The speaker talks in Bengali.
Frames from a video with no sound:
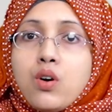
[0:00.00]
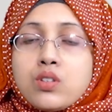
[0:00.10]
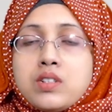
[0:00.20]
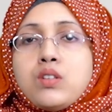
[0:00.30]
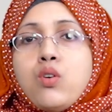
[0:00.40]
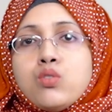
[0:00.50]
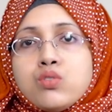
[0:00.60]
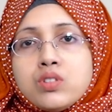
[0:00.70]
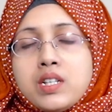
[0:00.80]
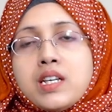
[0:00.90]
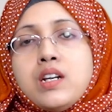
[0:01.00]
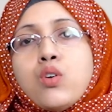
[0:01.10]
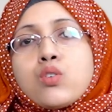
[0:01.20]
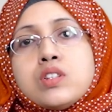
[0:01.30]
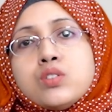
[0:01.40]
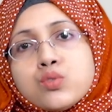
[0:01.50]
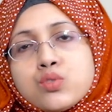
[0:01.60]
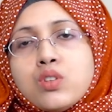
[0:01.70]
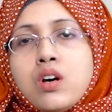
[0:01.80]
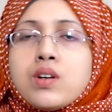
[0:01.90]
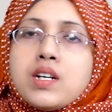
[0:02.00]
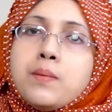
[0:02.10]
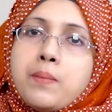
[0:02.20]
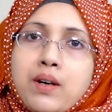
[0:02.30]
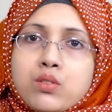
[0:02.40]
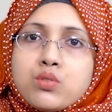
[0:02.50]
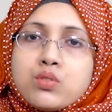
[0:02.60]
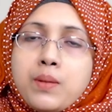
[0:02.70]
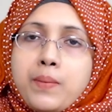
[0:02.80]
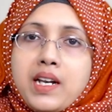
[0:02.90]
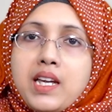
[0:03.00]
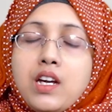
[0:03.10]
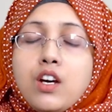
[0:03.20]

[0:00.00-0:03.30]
অর্থাৎ অন্ত্র থেকে রক্তে শোষণ হওয়াটা ব্যাহত হতে পারে